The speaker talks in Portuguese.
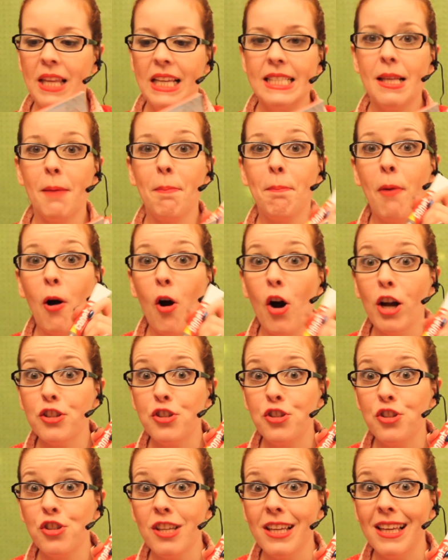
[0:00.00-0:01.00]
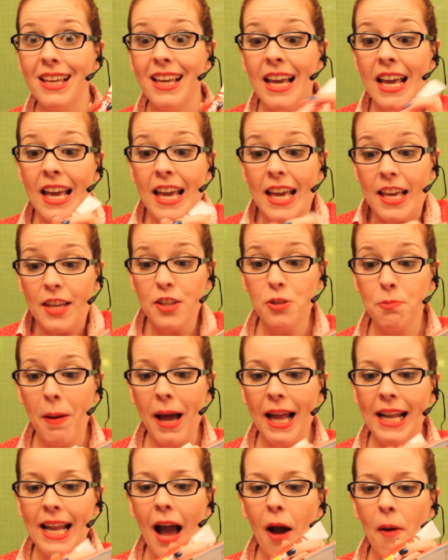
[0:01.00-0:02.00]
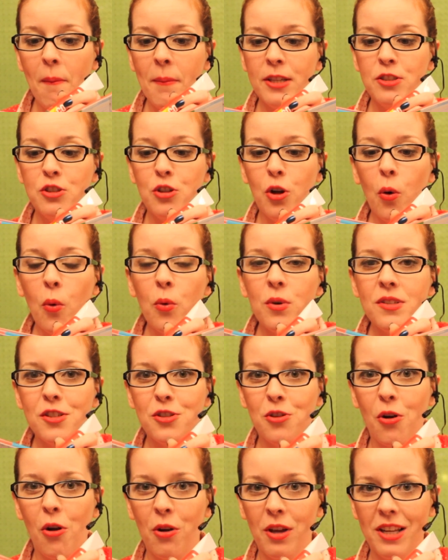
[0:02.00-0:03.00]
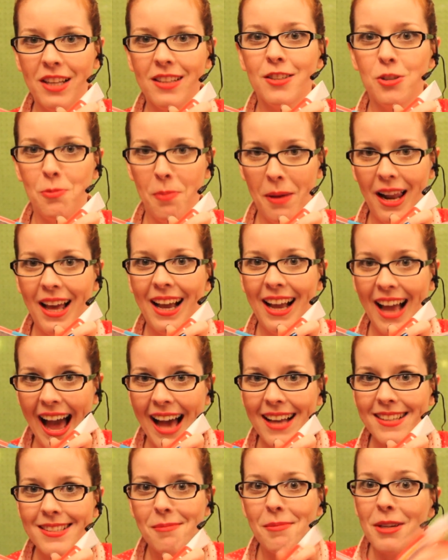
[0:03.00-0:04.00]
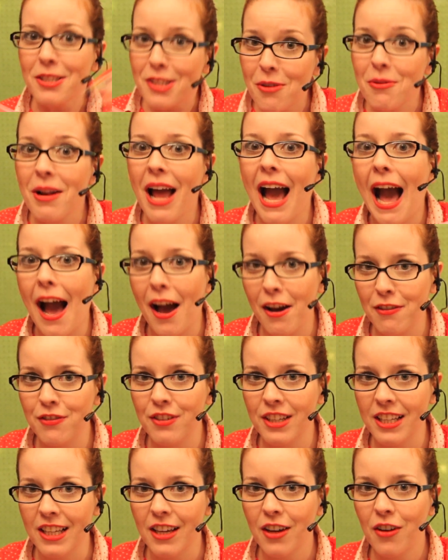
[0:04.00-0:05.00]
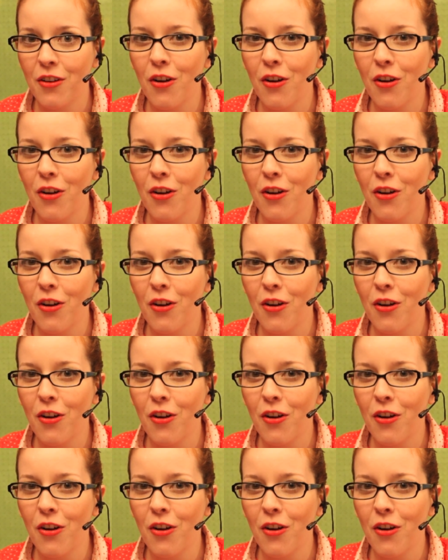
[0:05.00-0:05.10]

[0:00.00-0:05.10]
Você pode espalhar umas luzes coloridas pela casa, mas não na árvore.